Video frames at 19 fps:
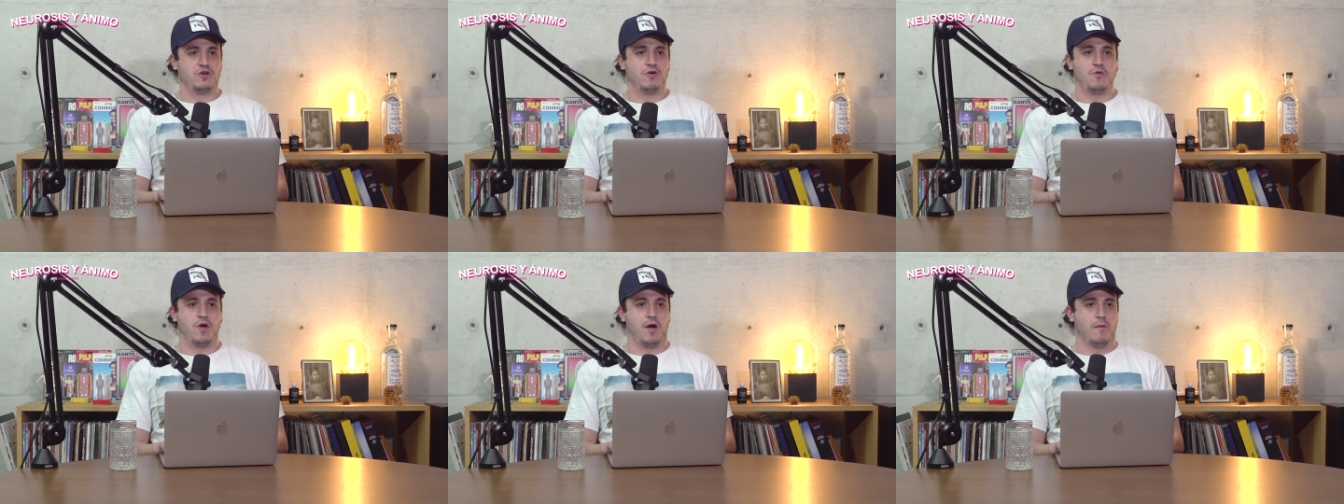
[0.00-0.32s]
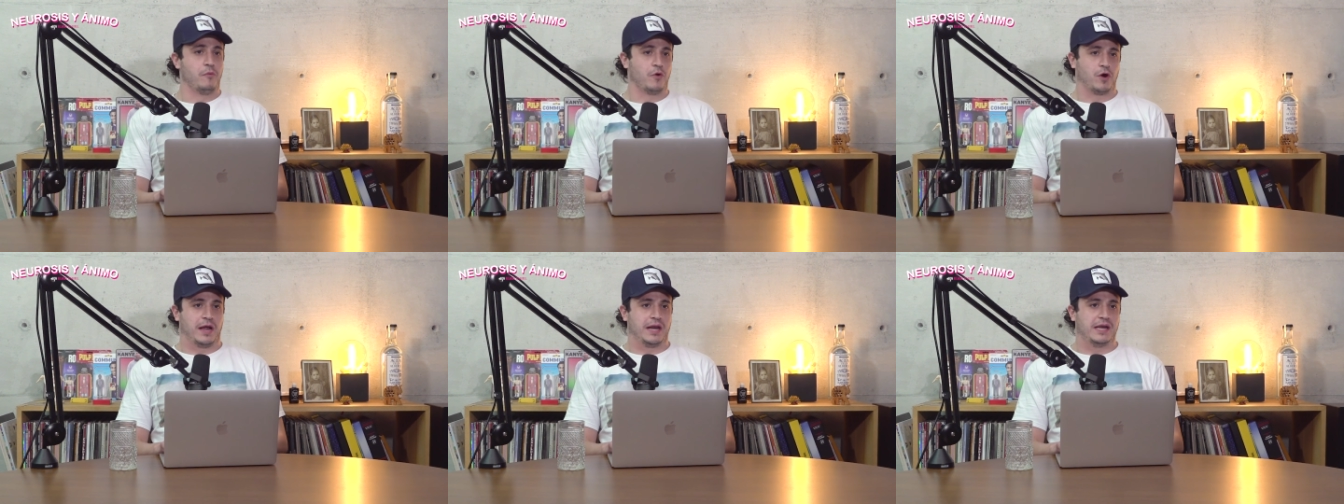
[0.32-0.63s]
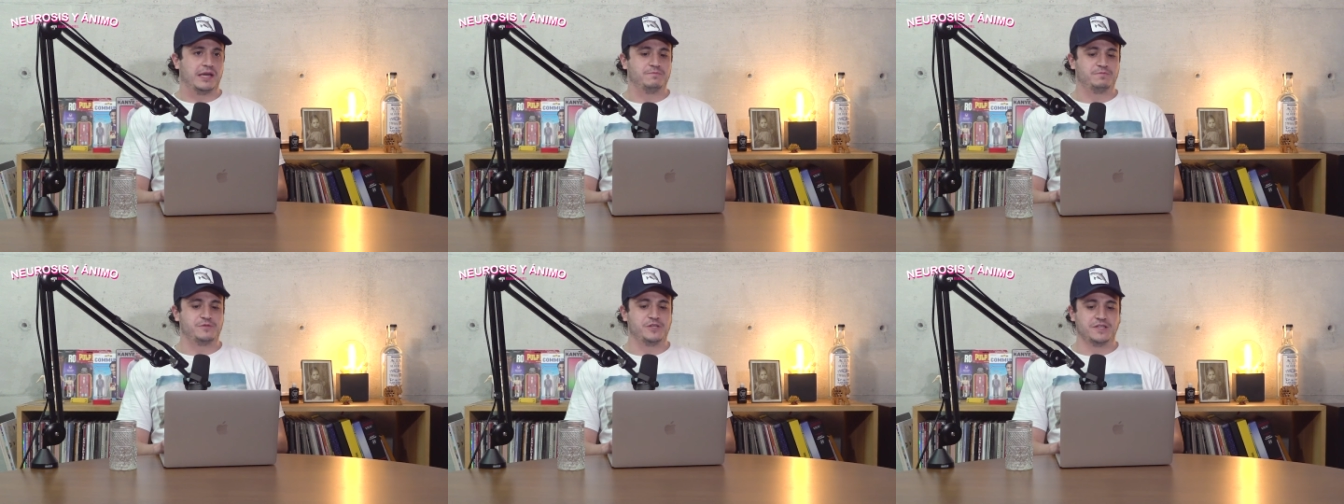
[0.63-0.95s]
Yo veo
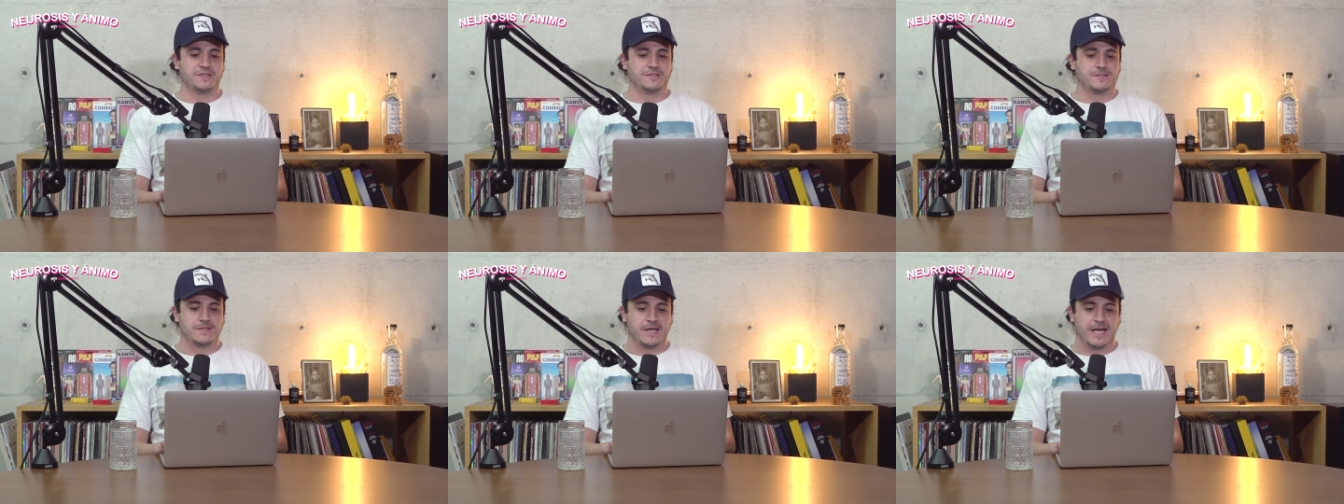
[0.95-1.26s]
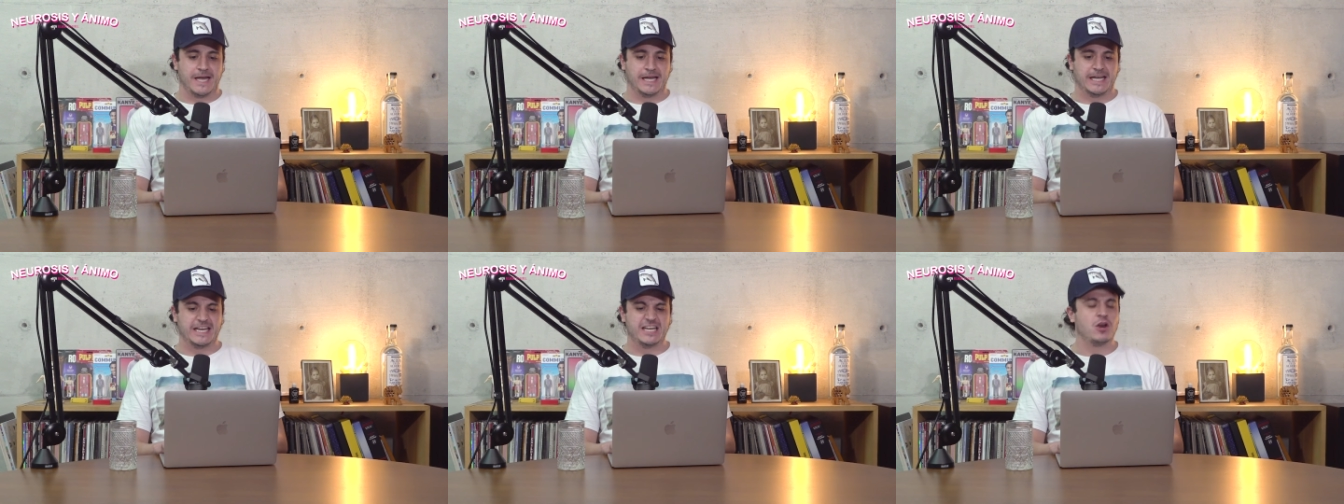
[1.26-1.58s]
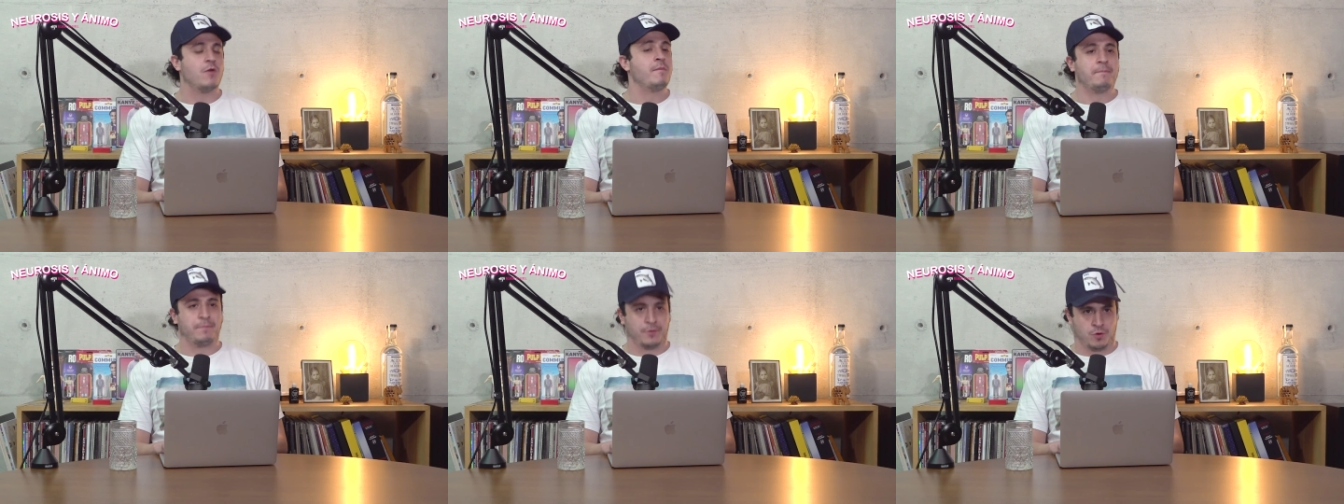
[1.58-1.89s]
apocalipsis eh, y
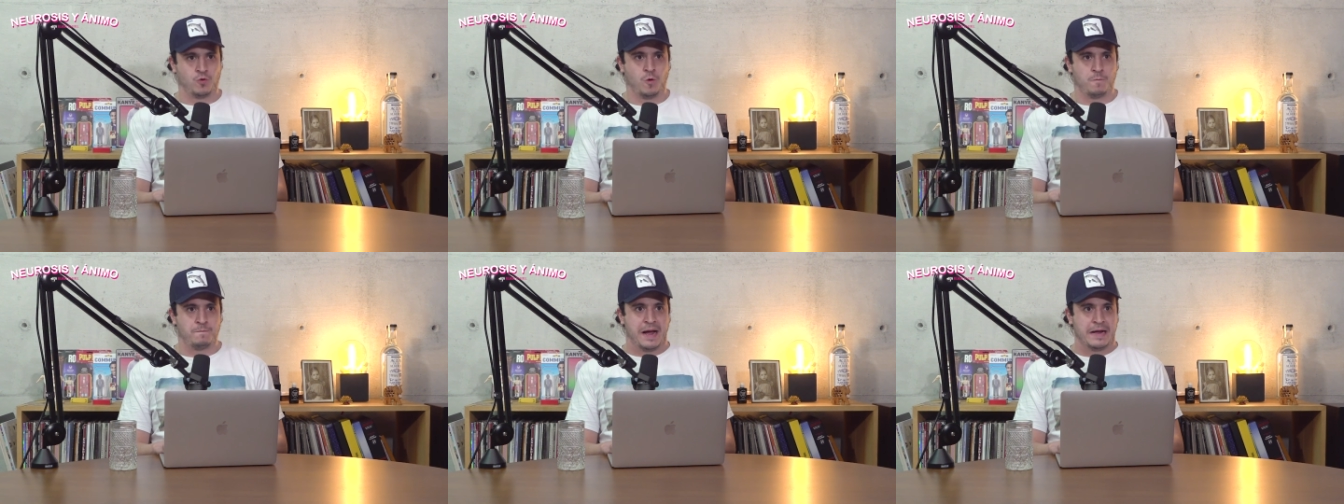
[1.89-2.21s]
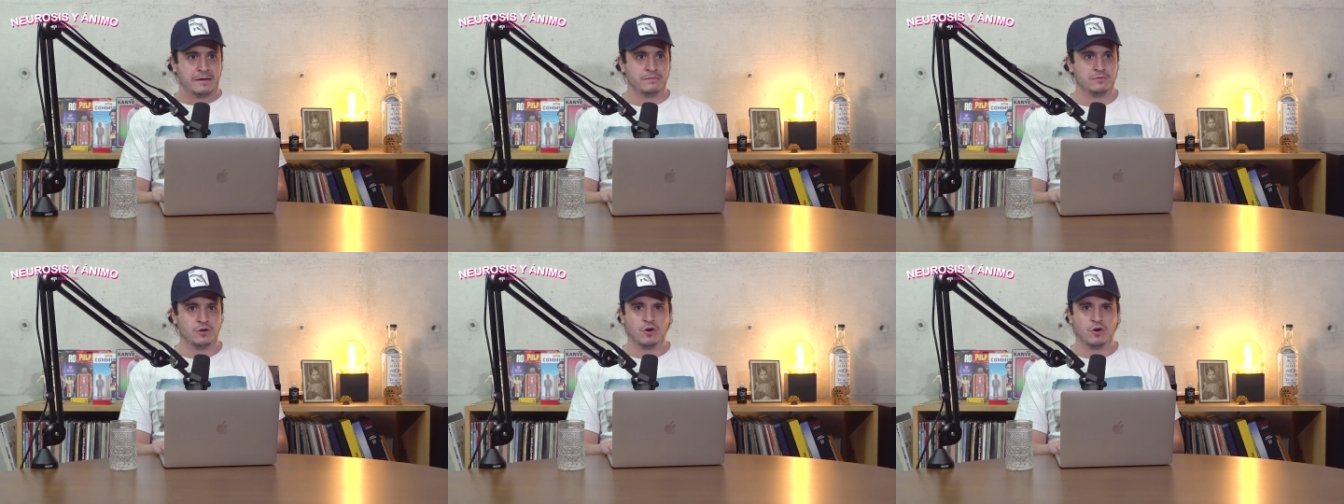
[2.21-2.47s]
no me preocupa.